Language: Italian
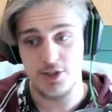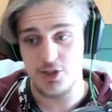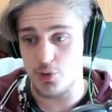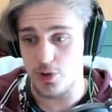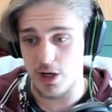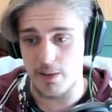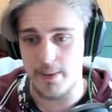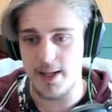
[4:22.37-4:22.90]

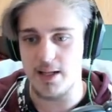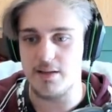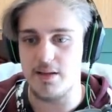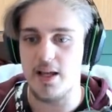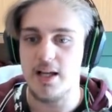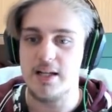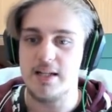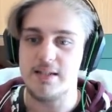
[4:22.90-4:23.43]

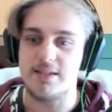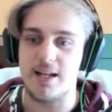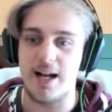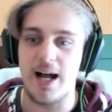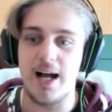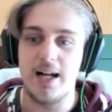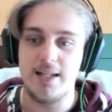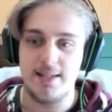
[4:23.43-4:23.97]
sicuramente
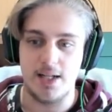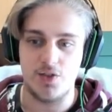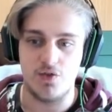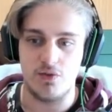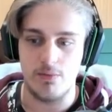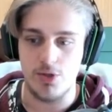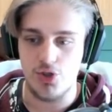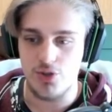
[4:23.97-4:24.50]
sarà
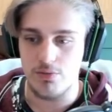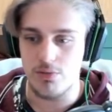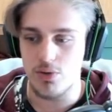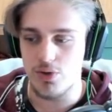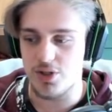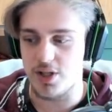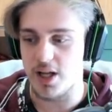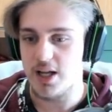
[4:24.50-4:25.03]
Transformation
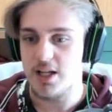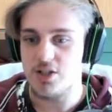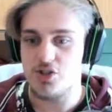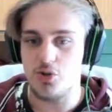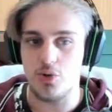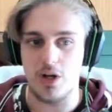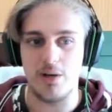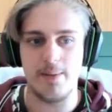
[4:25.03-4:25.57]
Boost,
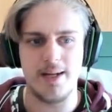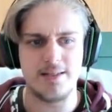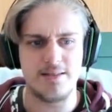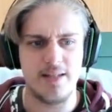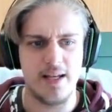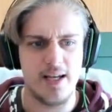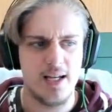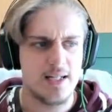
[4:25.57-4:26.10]

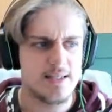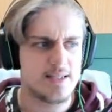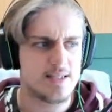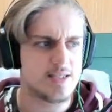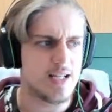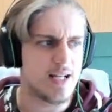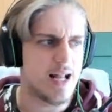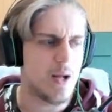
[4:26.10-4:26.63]
sicuramente
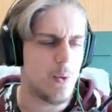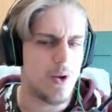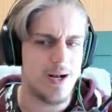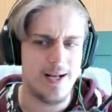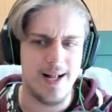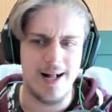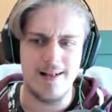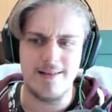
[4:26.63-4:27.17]
sarà
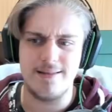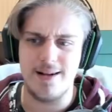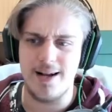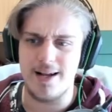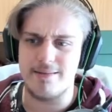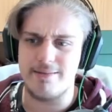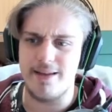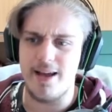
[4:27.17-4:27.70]
qualche altra
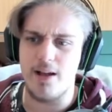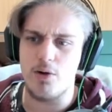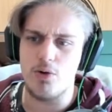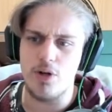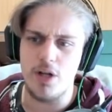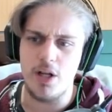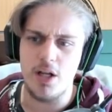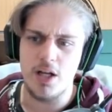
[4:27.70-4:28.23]

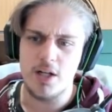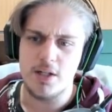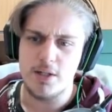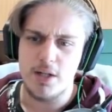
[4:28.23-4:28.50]
category,